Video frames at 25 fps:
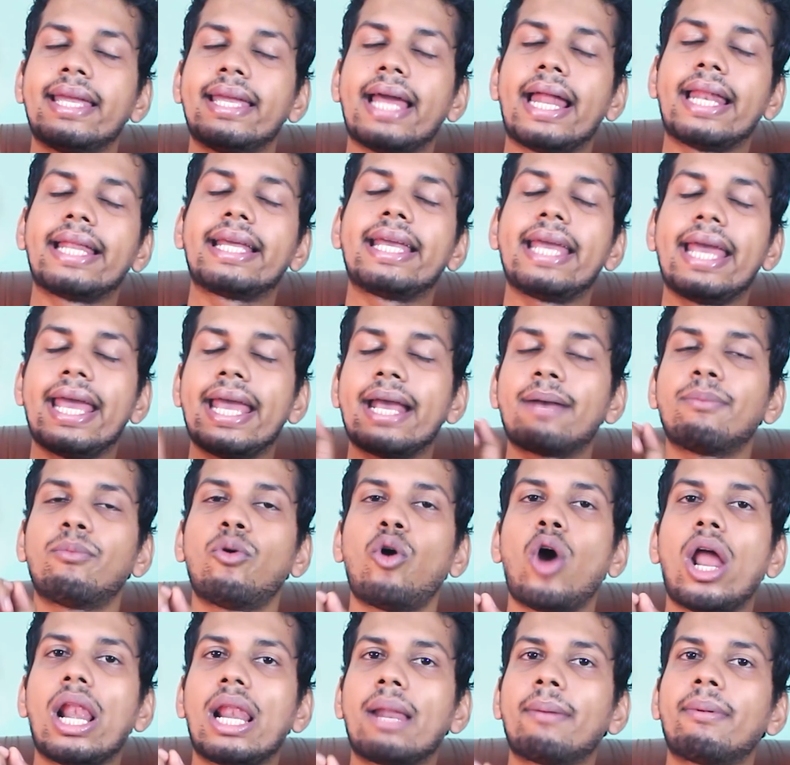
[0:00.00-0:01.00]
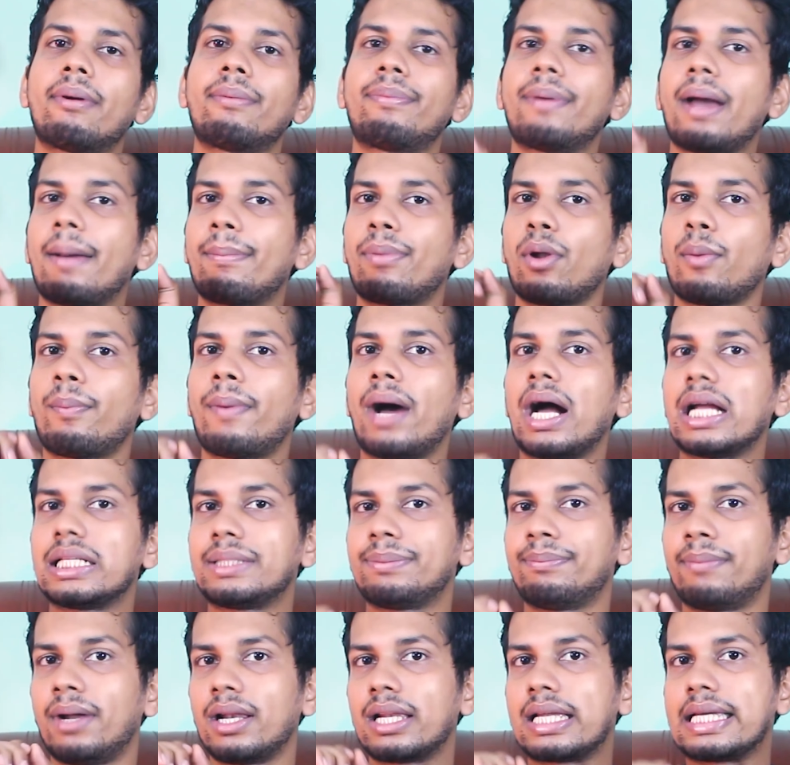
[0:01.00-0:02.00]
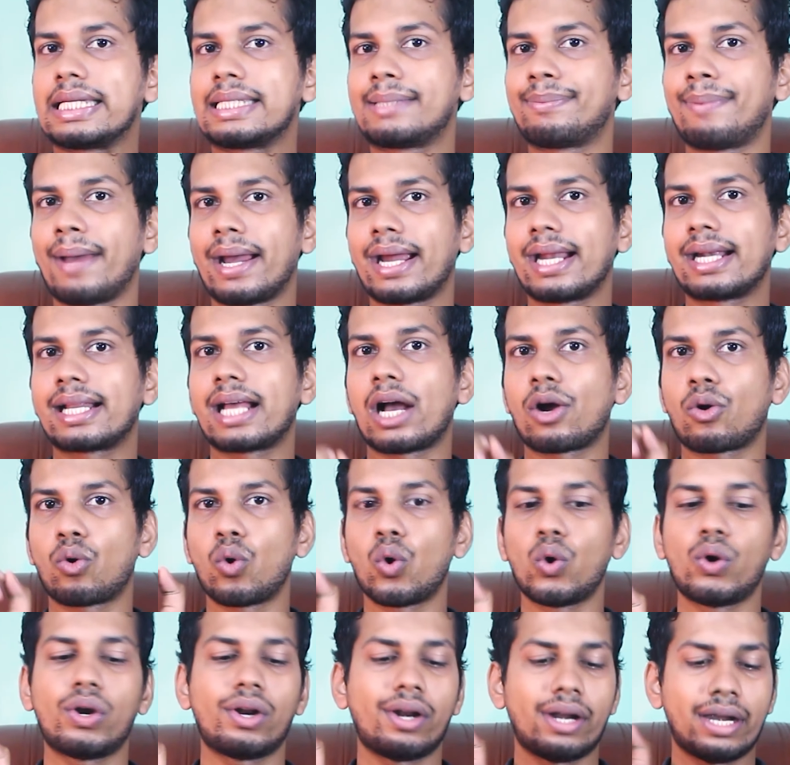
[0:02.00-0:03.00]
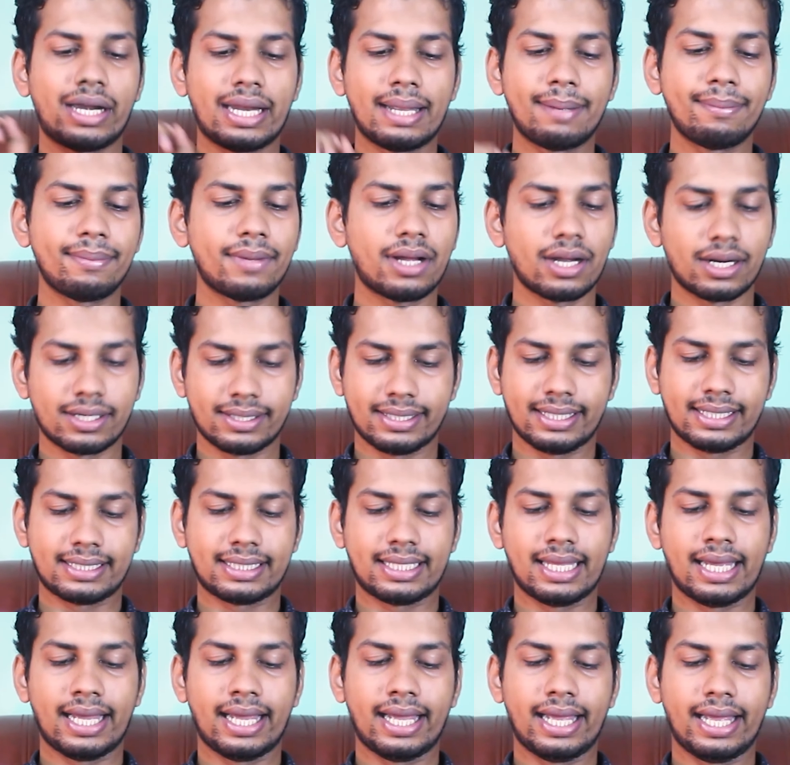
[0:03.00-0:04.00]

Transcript: यानी कि एक मोबाइल नंबर पे आप लोग पाँच मल्किश पैकेट का कोड रिडीम कर सकते